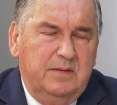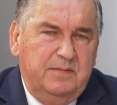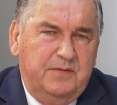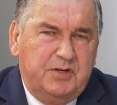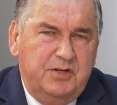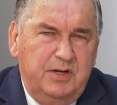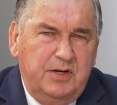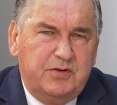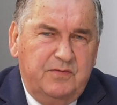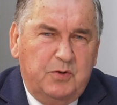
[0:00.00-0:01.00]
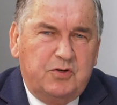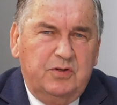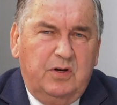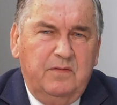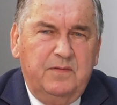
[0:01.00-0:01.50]
we wcześniejszym, w
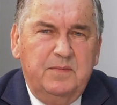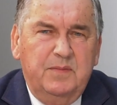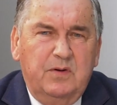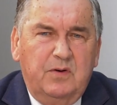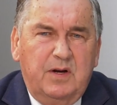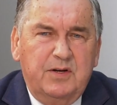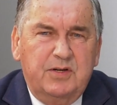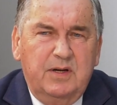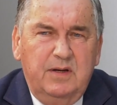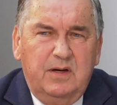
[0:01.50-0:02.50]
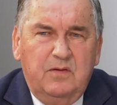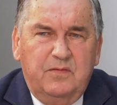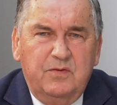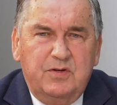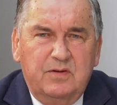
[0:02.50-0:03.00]
początkowym okresie jego
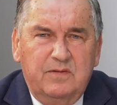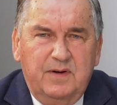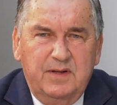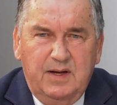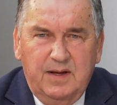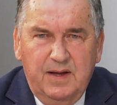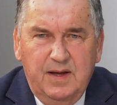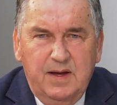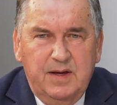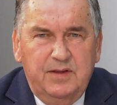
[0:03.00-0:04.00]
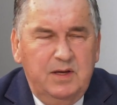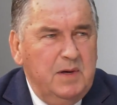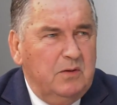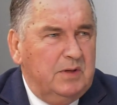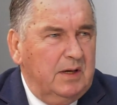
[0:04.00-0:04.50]
funkcjonowania nie
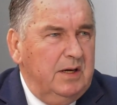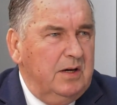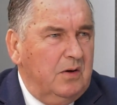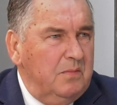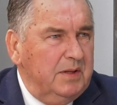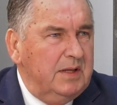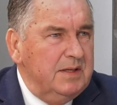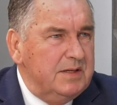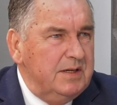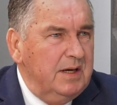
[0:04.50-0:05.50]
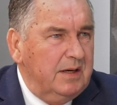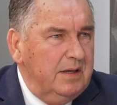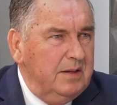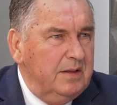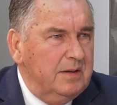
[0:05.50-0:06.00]
miał takich kompetencji,
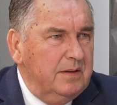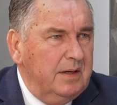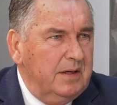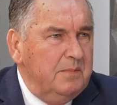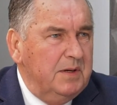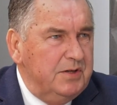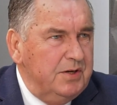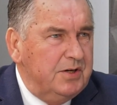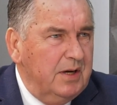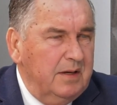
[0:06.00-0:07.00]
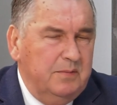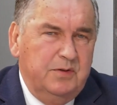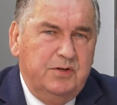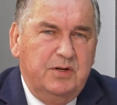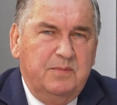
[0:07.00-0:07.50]
jakich, jakie ma dzisiaj, bo
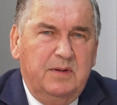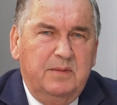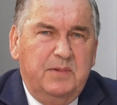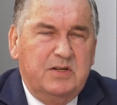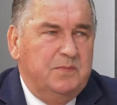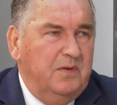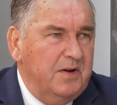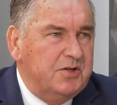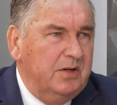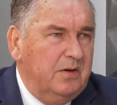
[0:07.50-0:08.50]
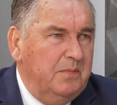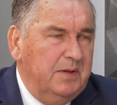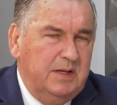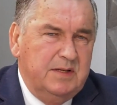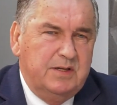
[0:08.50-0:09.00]
dzisiaj ma bardzo poważne
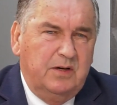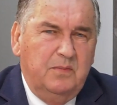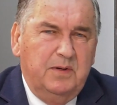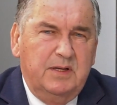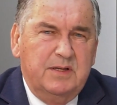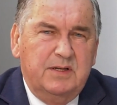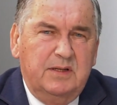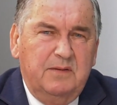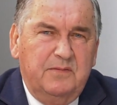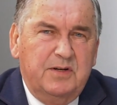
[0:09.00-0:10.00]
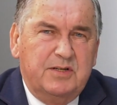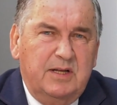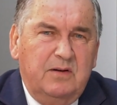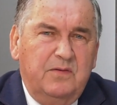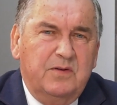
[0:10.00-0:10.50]
kompetencje, kompetencje tam wręcz
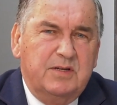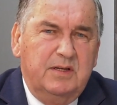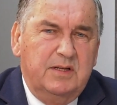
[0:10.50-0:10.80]
stanowiące i